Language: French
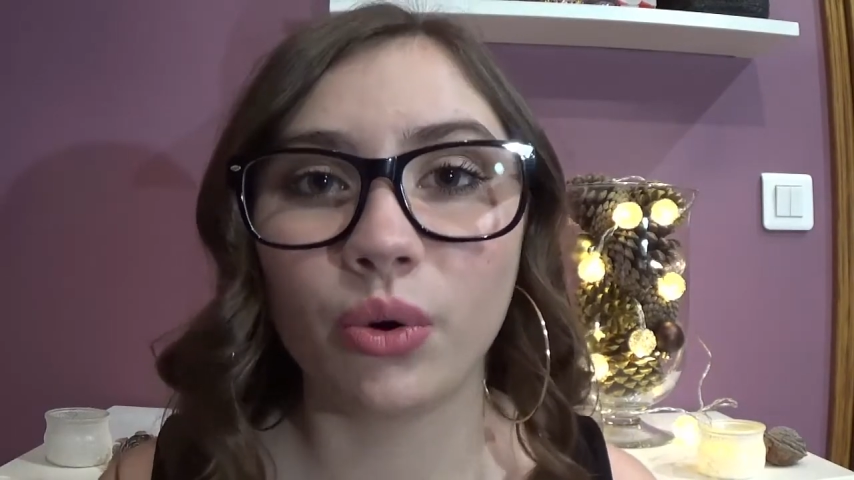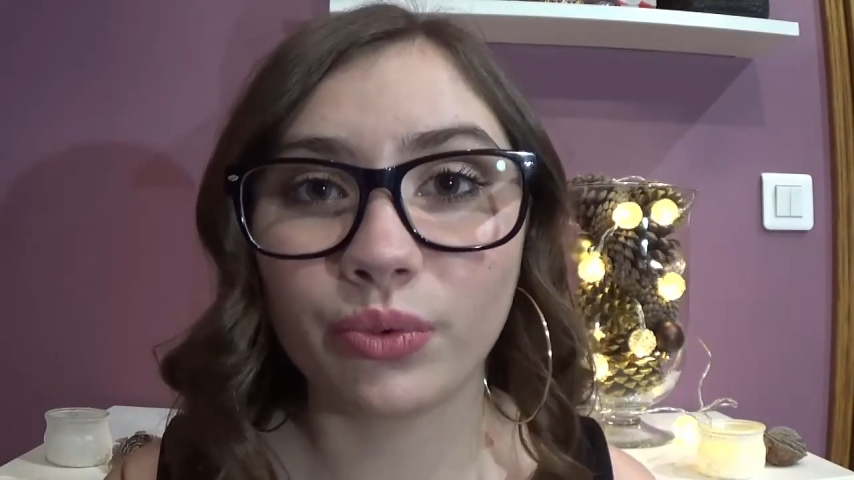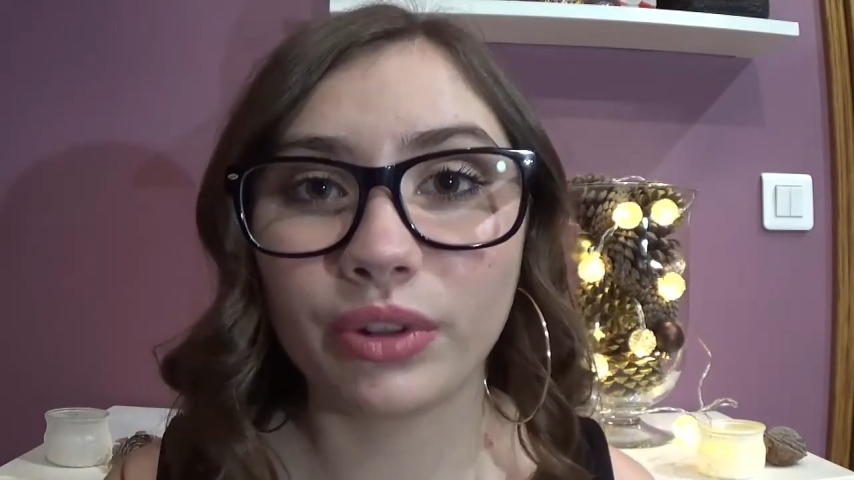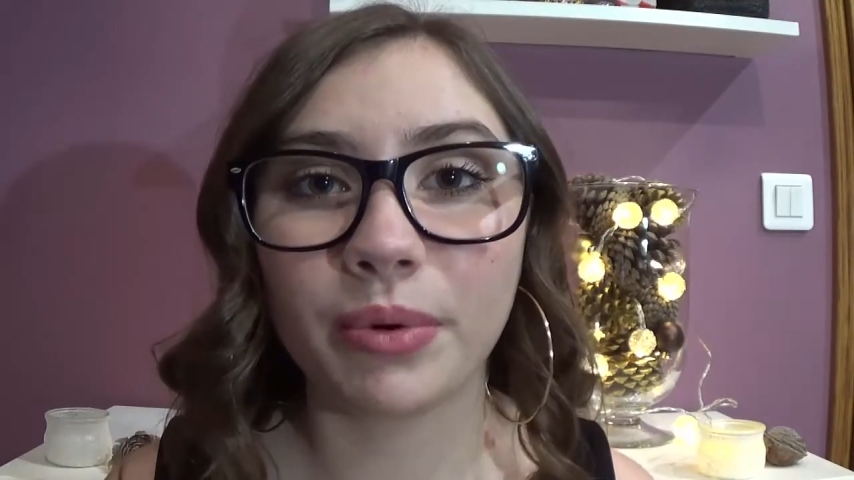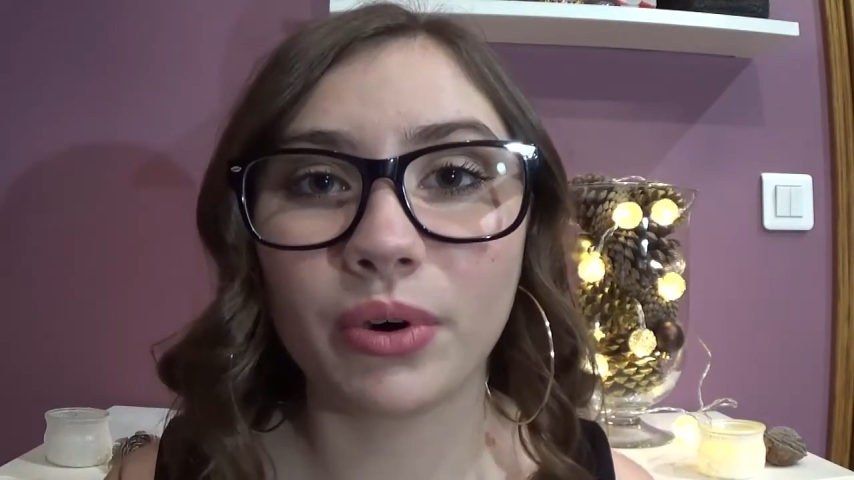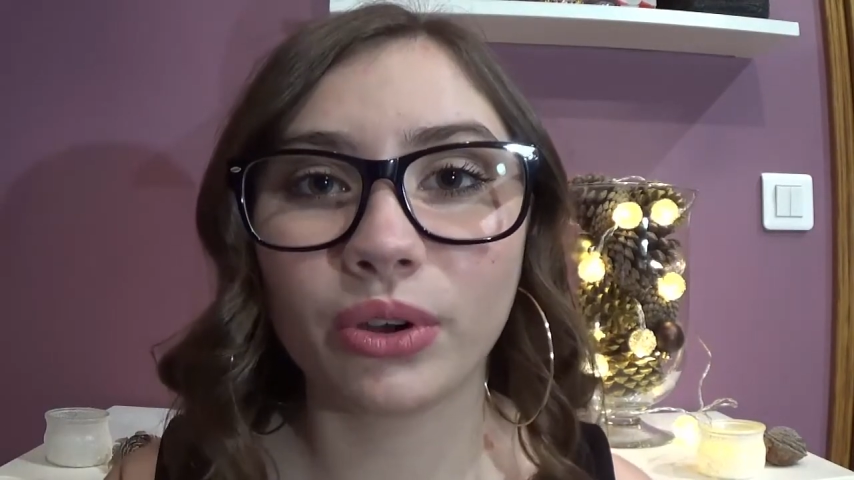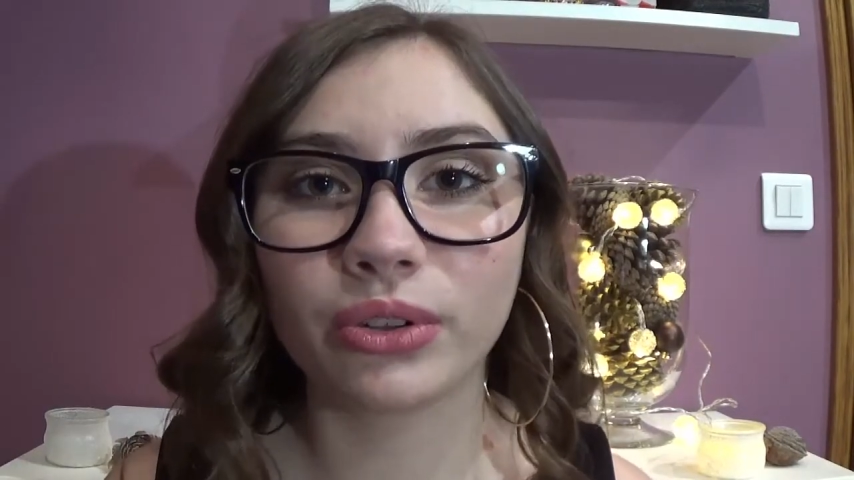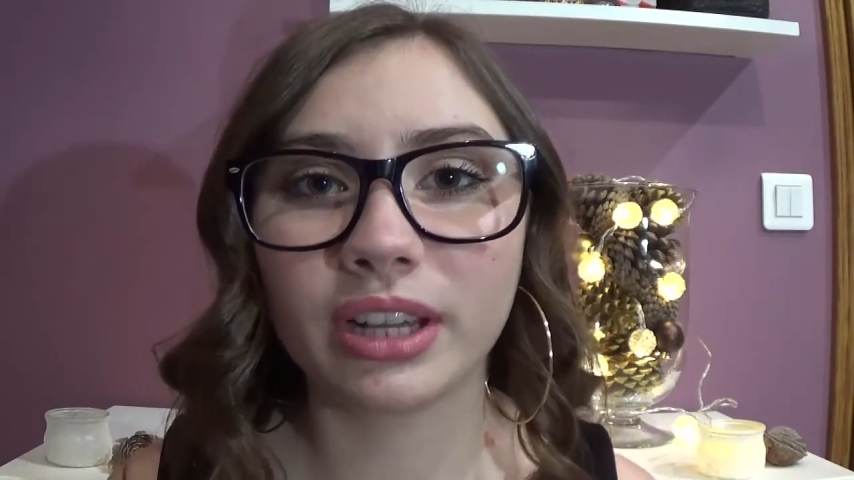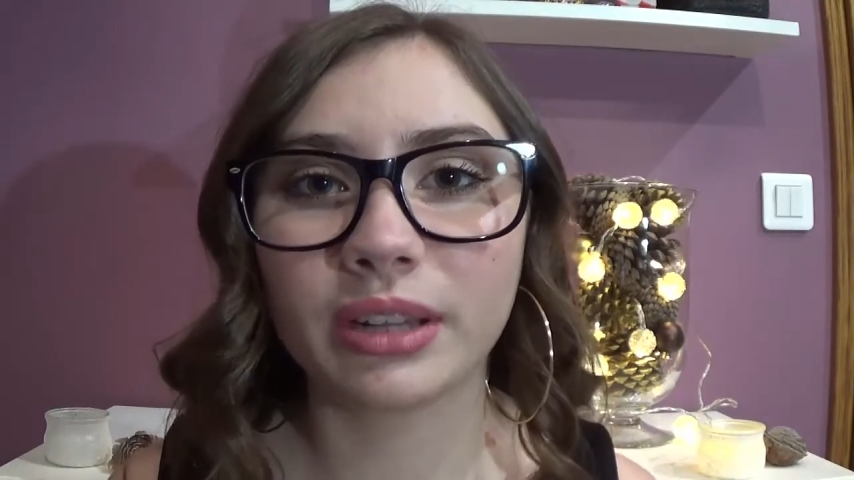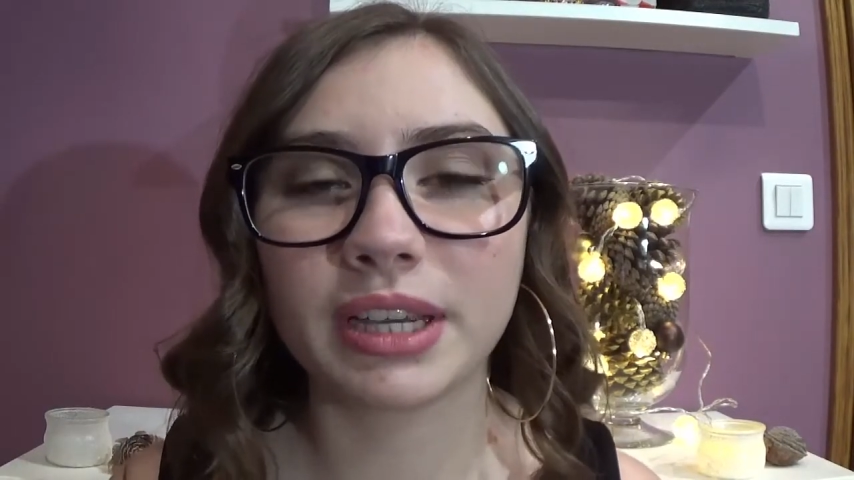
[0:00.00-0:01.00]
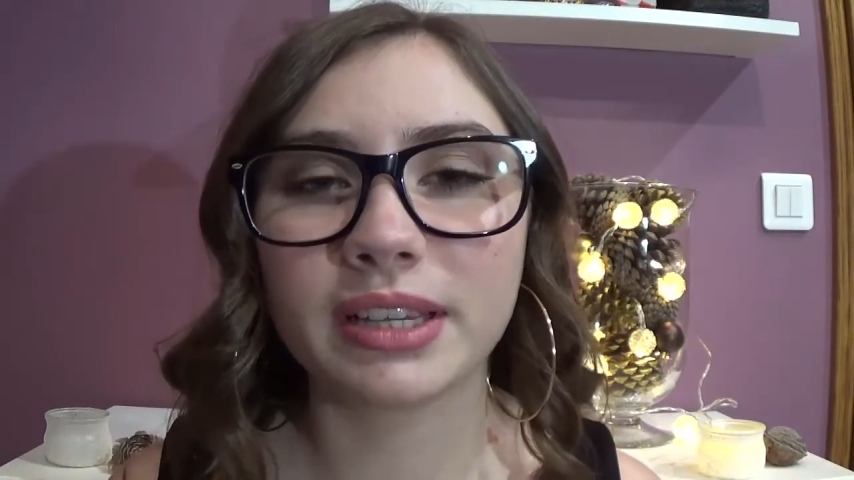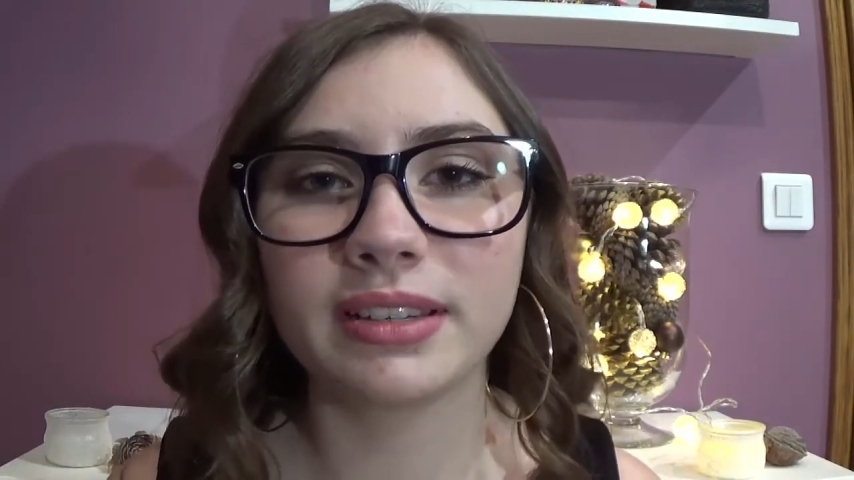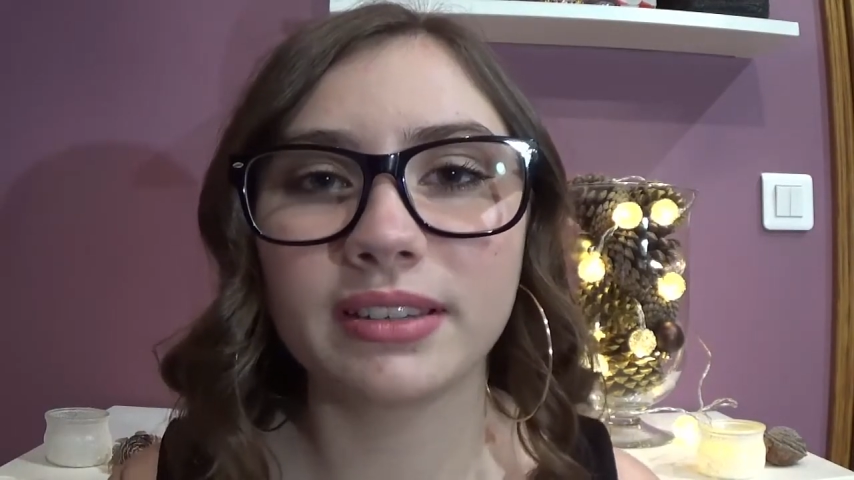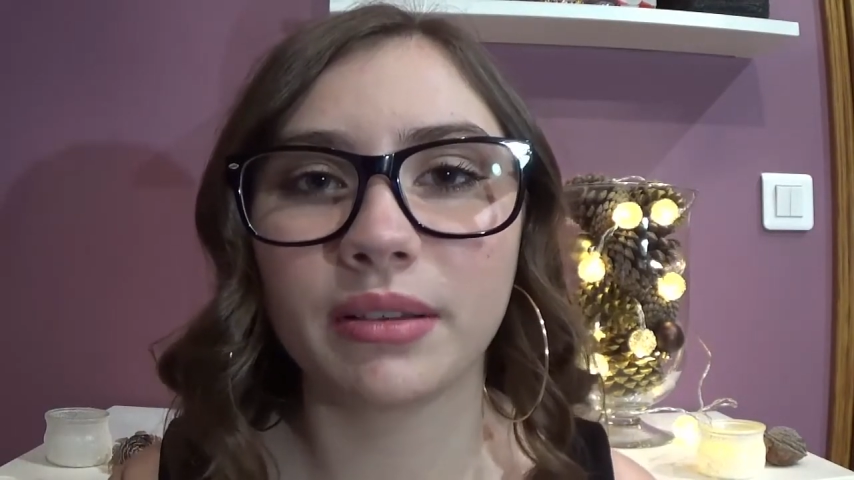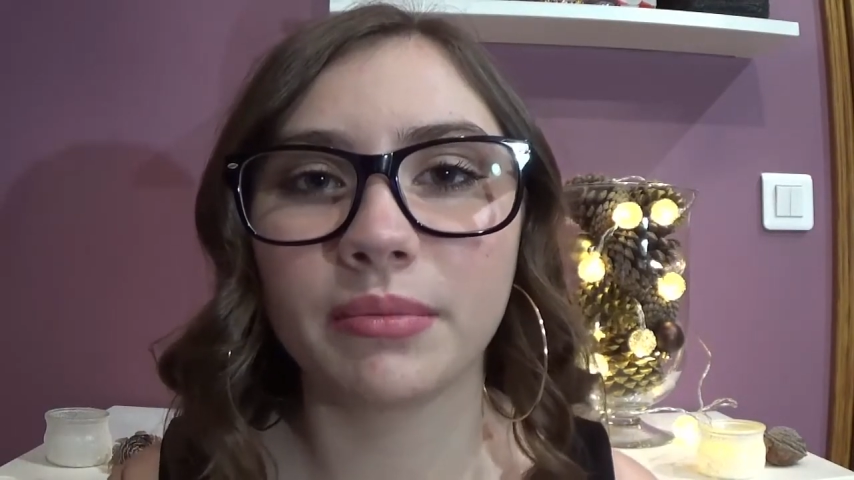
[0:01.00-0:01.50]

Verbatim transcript: On n'a pas encore de date précise,